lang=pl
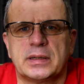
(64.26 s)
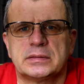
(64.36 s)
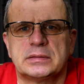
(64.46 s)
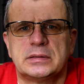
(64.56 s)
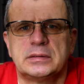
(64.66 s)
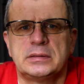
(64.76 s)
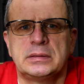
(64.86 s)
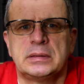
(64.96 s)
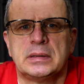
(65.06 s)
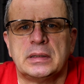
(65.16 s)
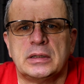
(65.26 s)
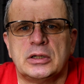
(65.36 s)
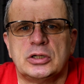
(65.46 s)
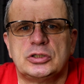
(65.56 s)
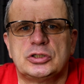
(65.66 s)
jazdy,
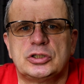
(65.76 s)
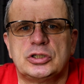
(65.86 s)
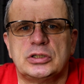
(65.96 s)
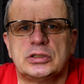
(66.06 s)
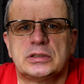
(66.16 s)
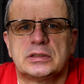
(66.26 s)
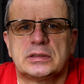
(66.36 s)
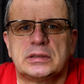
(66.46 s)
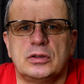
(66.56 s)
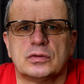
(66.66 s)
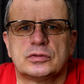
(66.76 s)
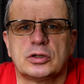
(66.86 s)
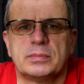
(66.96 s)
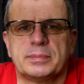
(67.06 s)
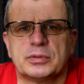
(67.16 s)
czy
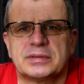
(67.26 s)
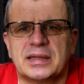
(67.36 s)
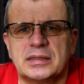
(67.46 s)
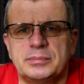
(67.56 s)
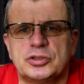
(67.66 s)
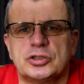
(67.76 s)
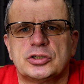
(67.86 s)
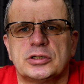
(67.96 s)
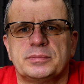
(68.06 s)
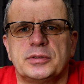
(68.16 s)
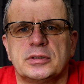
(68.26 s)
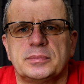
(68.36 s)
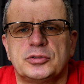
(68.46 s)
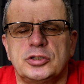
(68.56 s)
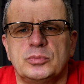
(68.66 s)
osoba po takim przeszczepie,
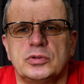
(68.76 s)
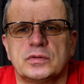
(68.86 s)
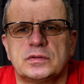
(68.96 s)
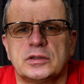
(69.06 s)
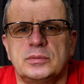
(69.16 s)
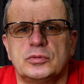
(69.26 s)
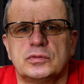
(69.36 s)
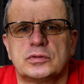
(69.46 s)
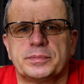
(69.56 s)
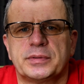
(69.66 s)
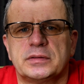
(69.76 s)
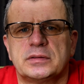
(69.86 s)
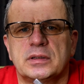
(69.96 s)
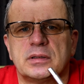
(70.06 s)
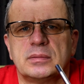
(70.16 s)
przyjmująca
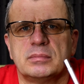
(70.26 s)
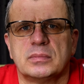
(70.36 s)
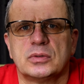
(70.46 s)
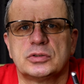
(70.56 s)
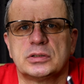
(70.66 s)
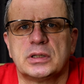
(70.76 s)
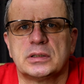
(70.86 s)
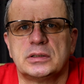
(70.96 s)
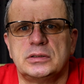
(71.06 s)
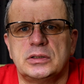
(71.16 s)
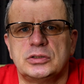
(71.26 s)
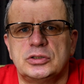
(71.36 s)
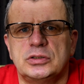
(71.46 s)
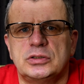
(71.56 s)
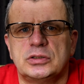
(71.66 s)
immunosupresję, może dalej
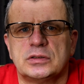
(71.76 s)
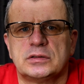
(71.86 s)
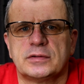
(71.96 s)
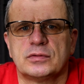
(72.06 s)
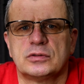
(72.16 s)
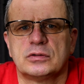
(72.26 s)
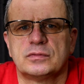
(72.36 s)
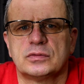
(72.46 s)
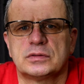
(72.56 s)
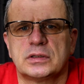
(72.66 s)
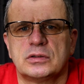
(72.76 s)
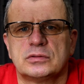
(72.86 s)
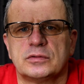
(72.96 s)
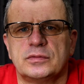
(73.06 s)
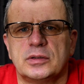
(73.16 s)
jeździć zawodowo. Z tego
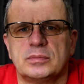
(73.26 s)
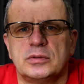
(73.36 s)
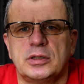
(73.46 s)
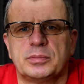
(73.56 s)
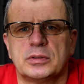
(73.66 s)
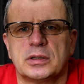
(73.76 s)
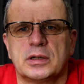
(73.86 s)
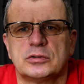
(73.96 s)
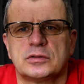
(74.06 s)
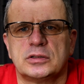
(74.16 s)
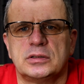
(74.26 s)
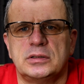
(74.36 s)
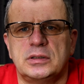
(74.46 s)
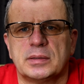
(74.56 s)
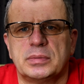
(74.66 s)
co wiem, nie podlega już wtedy
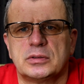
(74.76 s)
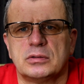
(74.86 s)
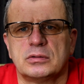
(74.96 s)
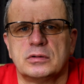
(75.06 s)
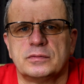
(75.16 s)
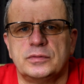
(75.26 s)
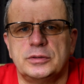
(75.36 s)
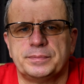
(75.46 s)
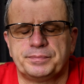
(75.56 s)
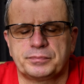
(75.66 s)
diabetologowi,